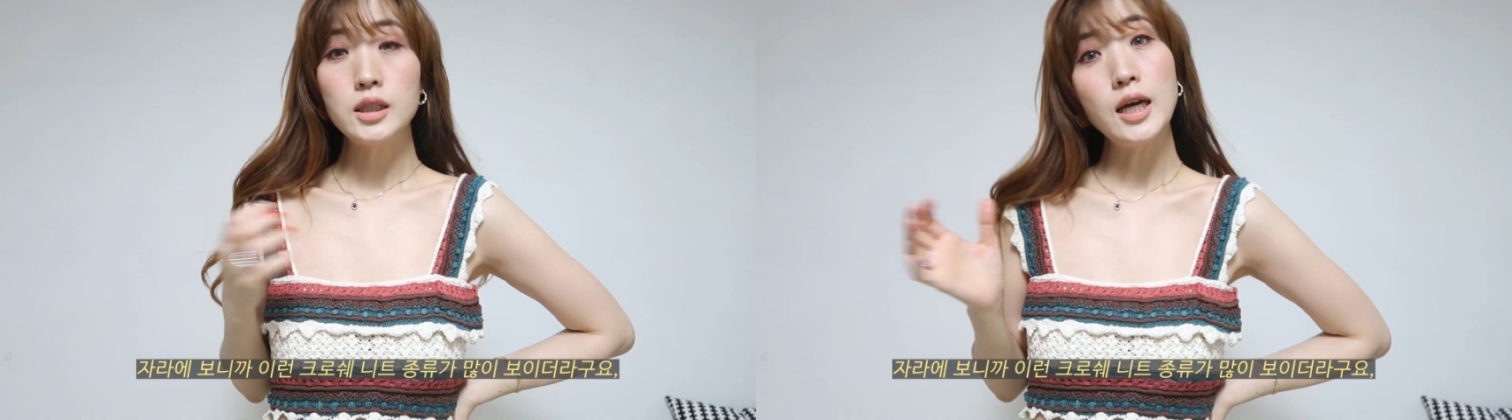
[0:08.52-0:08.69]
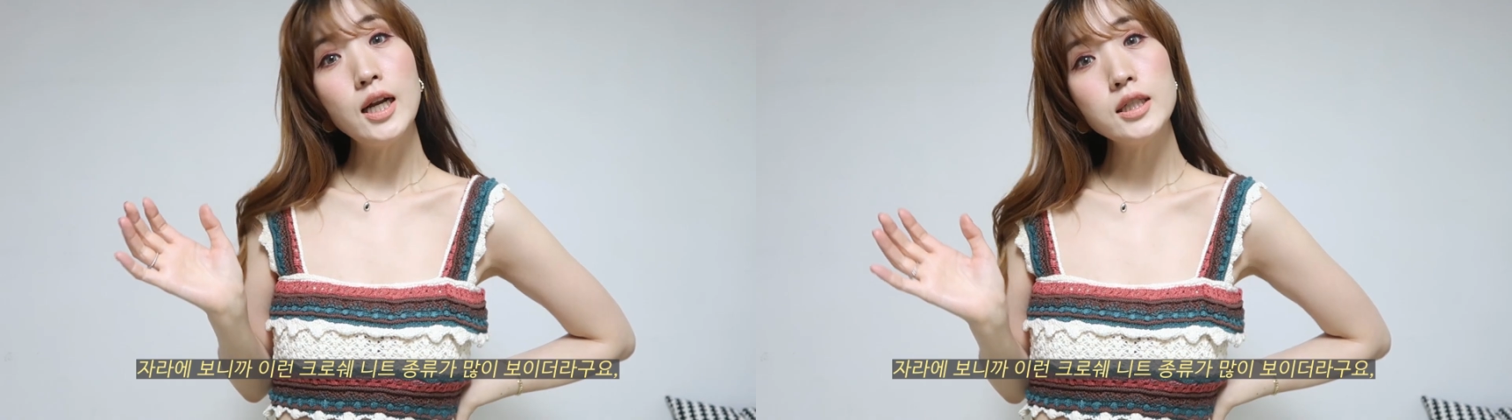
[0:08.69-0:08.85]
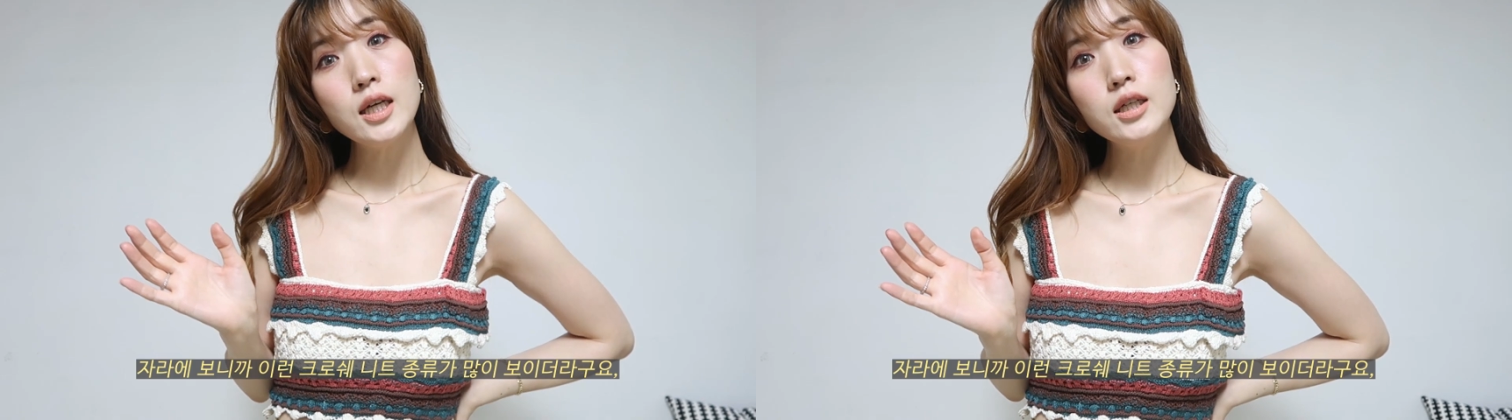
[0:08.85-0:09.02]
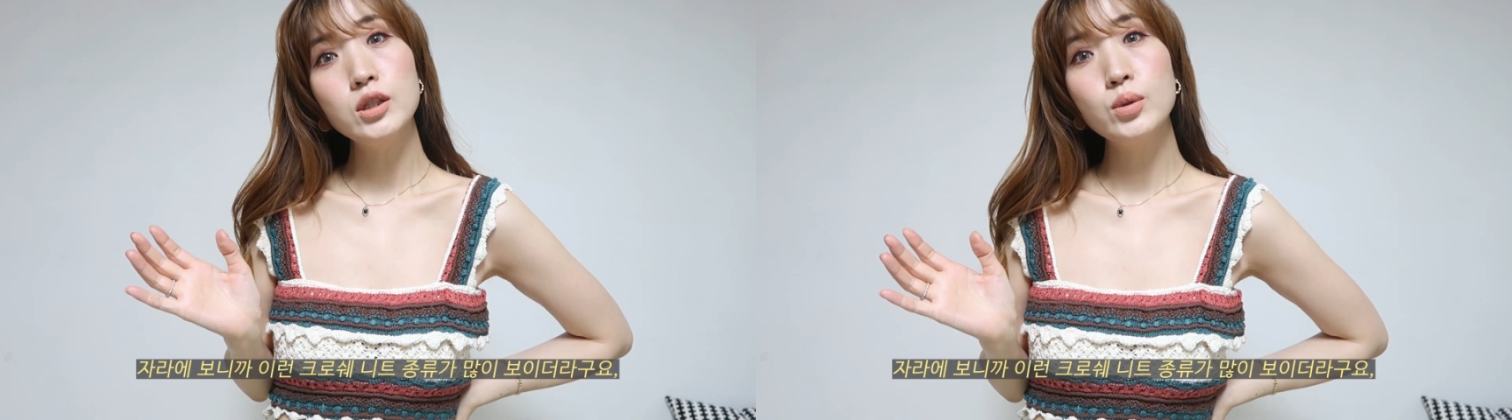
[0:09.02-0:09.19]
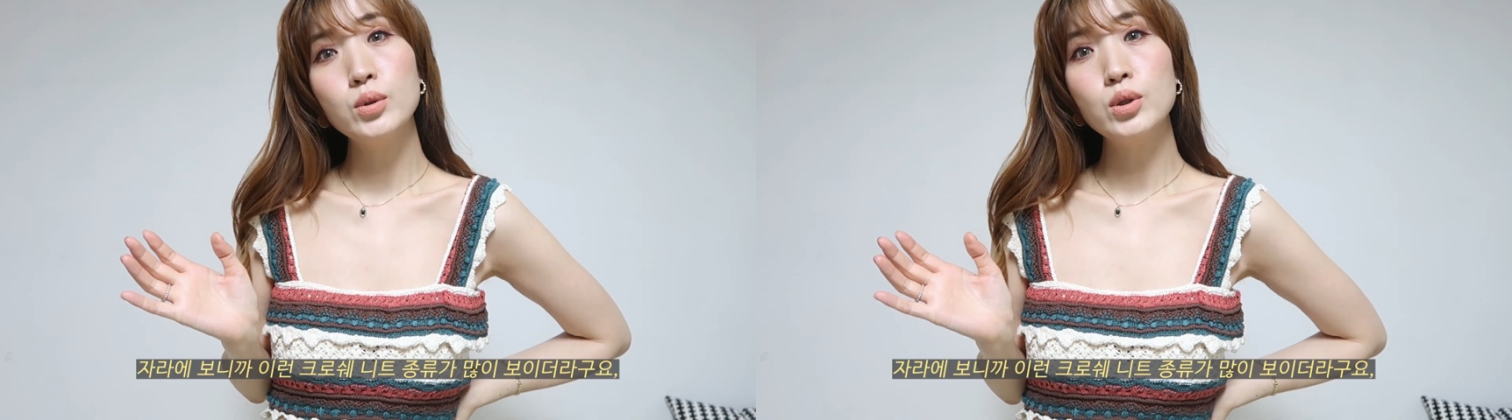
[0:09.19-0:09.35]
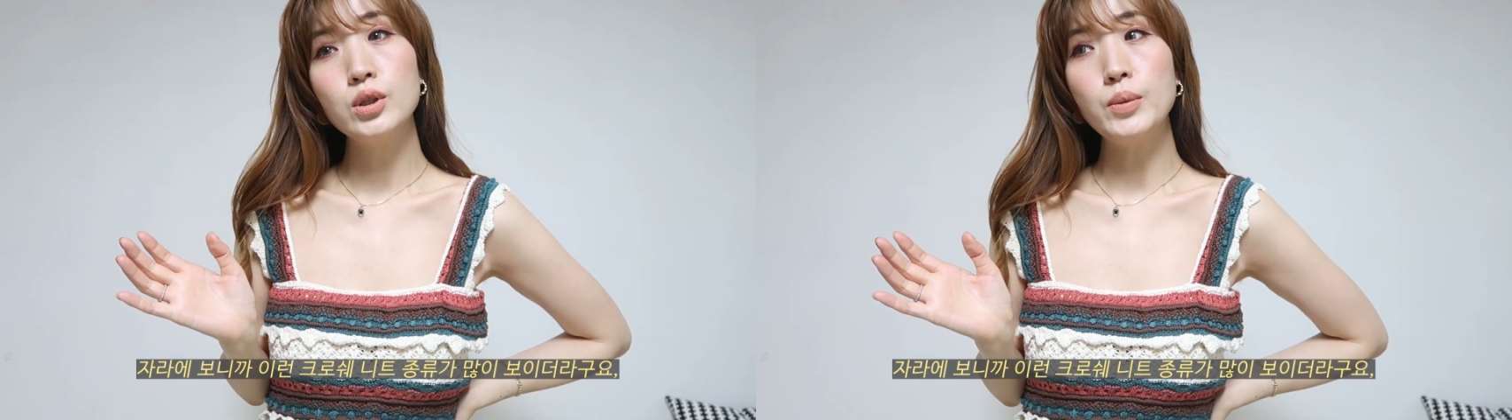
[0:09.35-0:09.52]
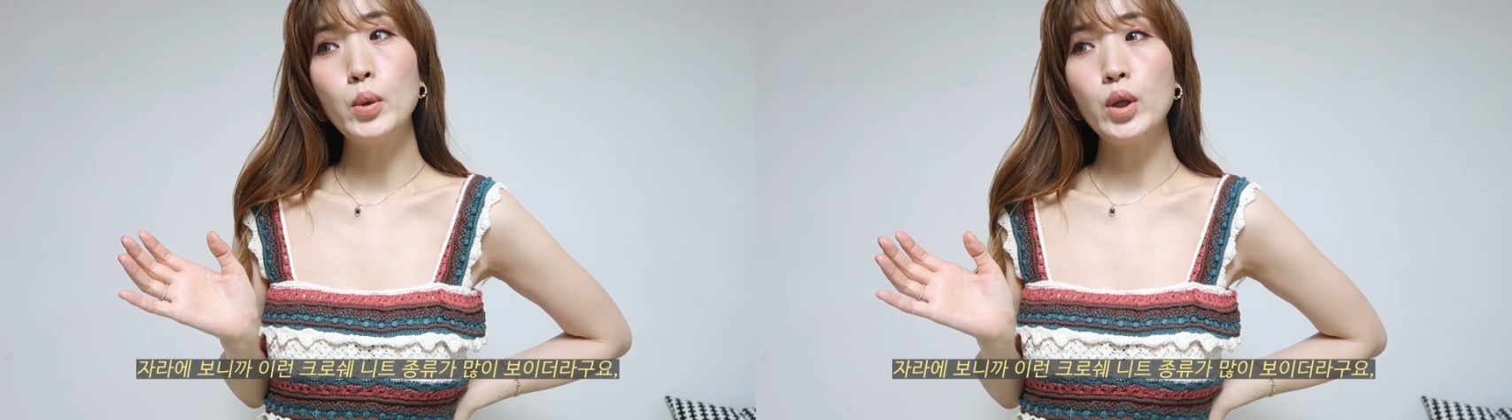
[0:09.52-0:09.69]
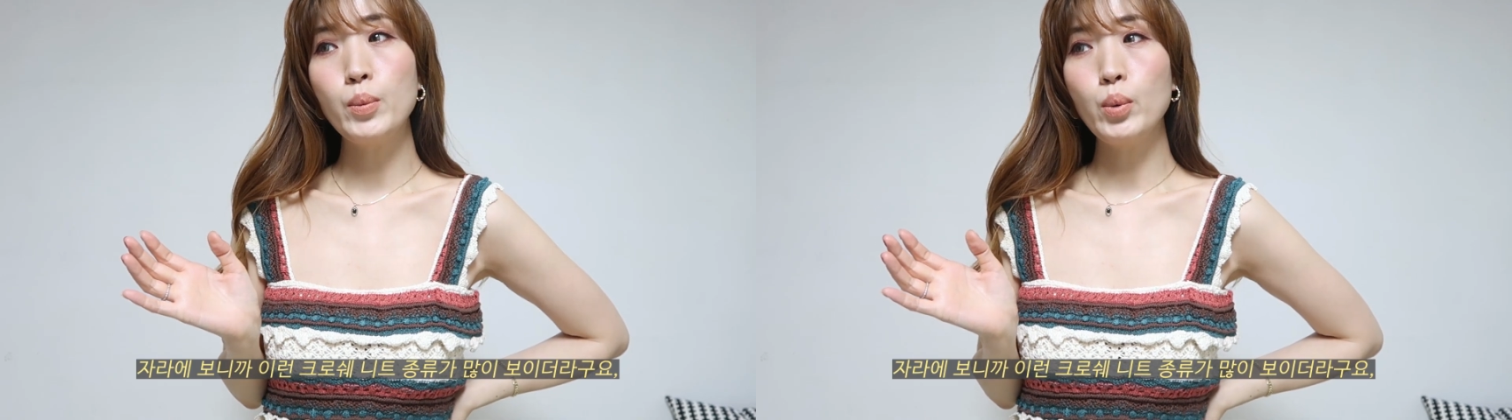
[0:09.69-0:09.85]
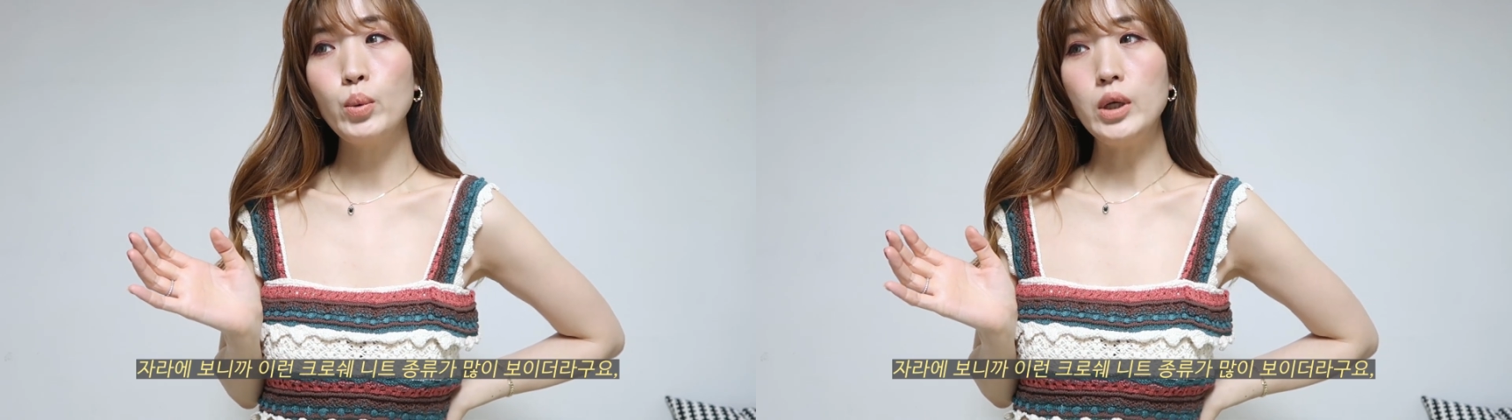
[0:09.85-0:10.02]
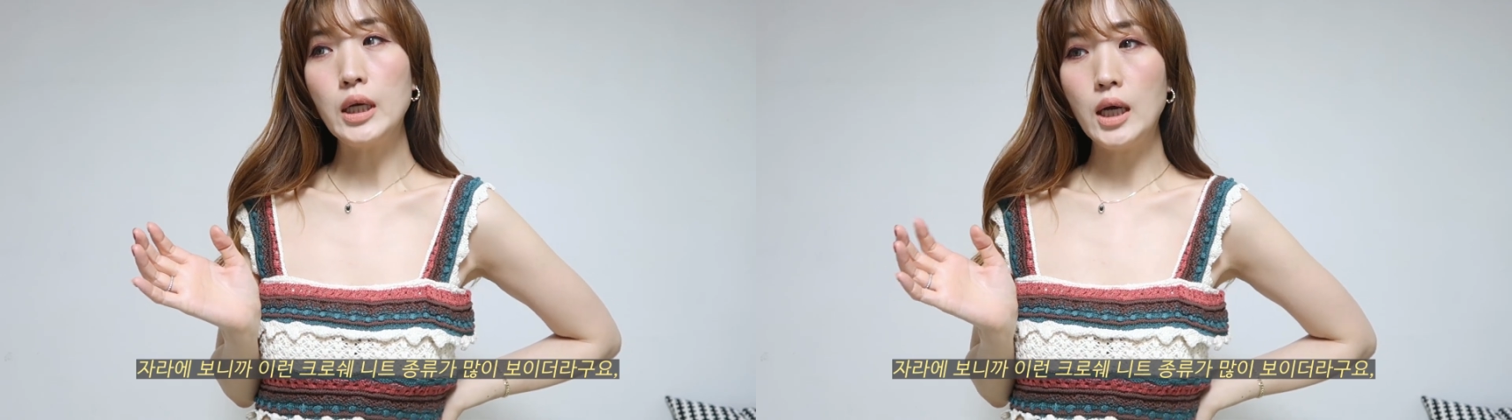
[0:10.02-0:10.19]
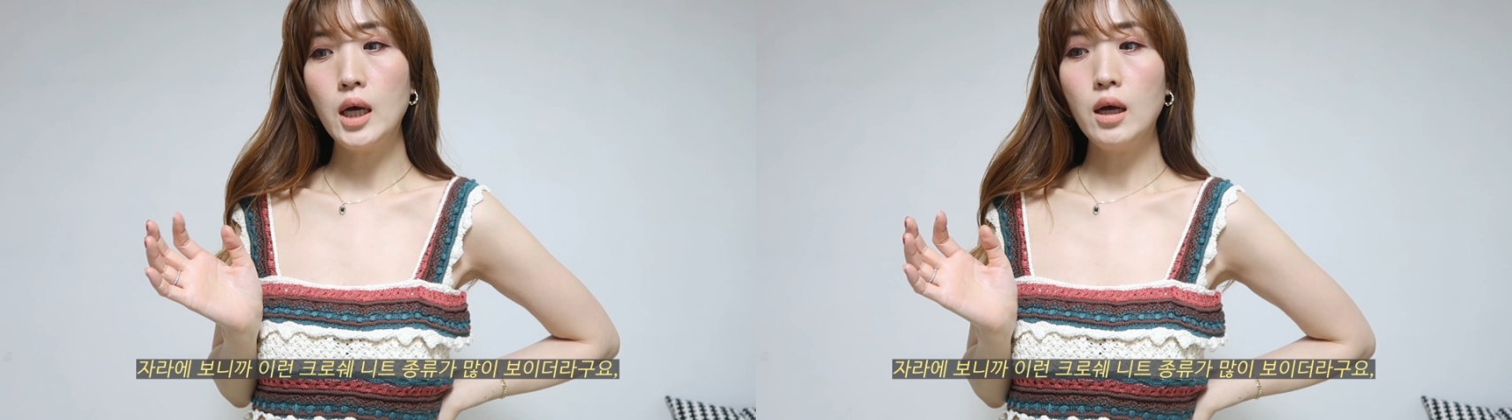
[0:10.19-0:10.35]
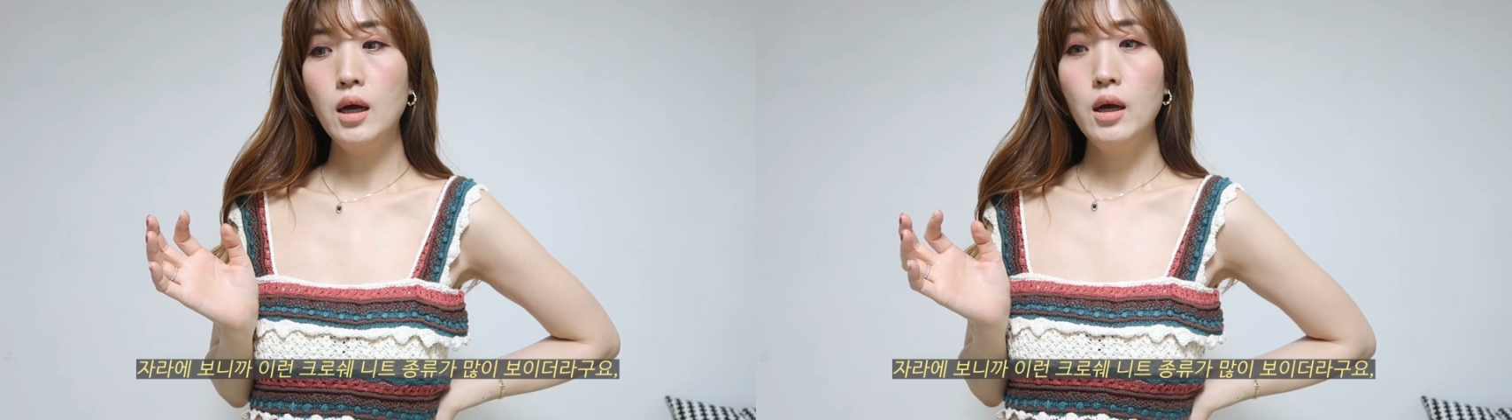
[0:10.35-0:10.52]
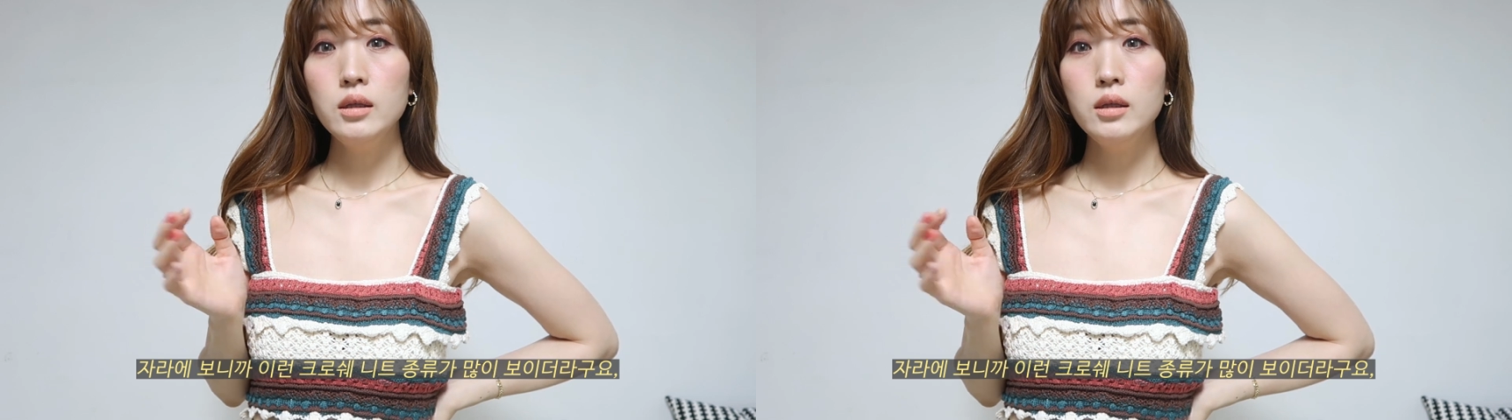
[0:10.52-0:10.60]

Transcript: 자라 사이트 이번에 보니까